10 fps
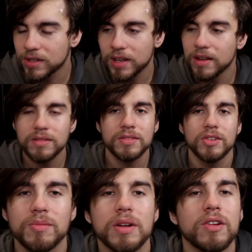Isso aqui é um
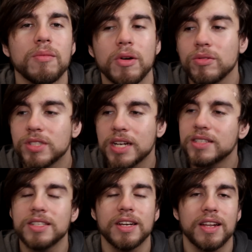ser humano normal do dia a
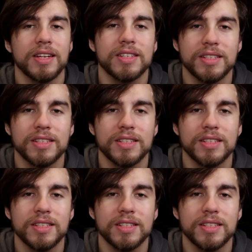dia, né,